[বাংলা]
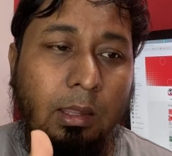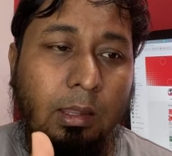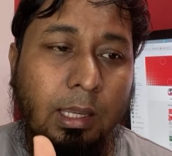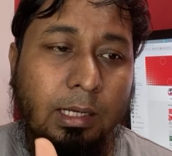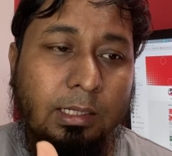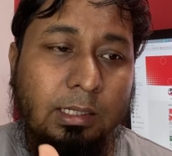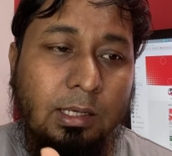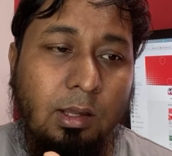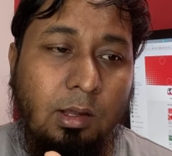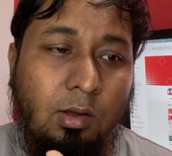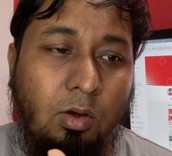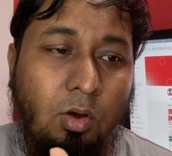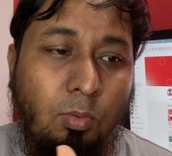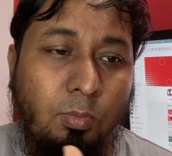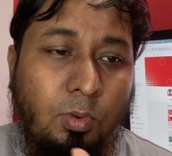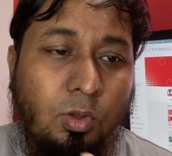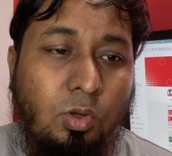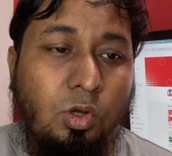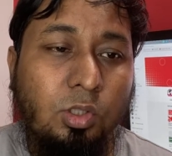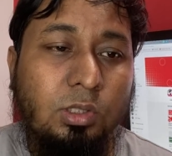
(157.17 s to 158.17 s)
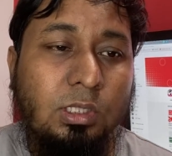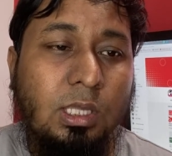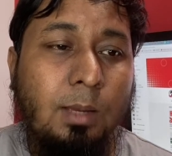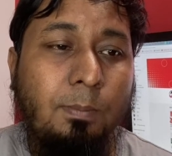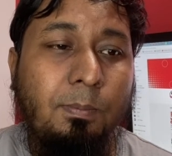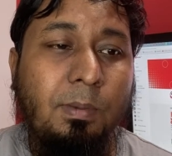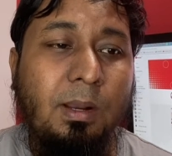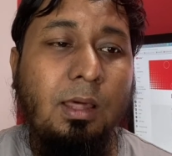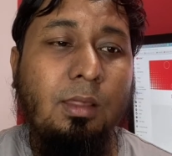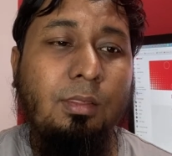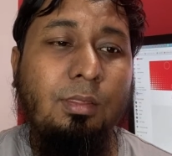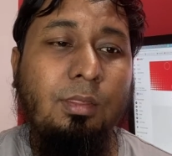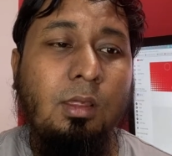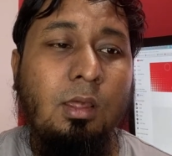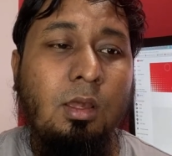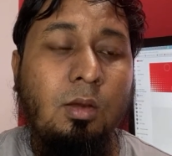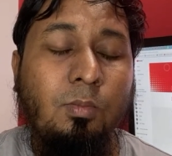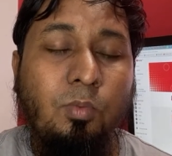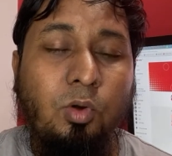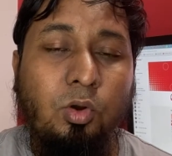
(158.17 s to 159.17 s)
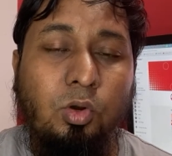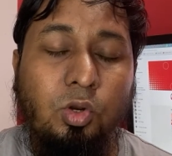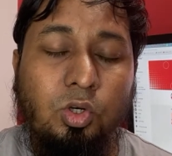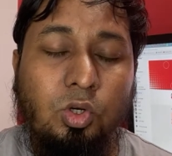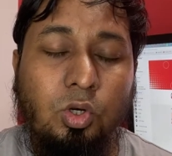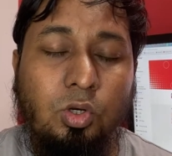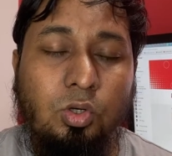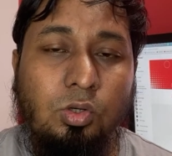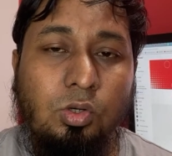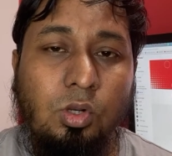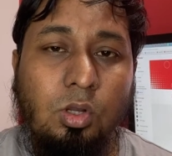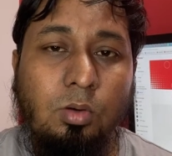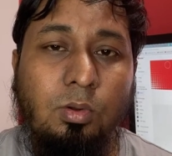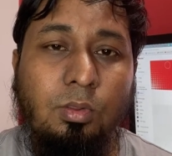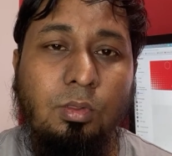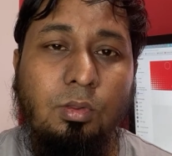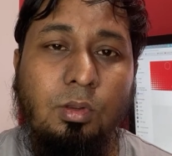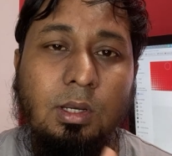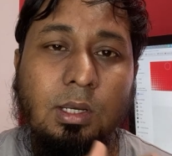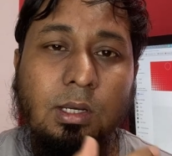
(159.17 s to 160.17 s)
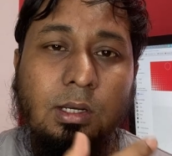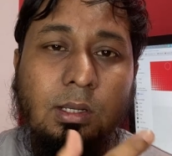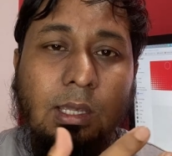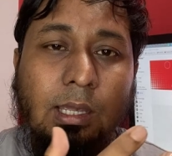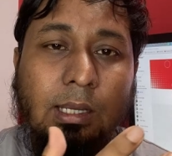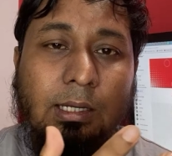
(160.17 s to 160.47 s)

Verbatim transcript: একটা অভিজ্ঞতা প্লাস পনেরো ষোলো বছরের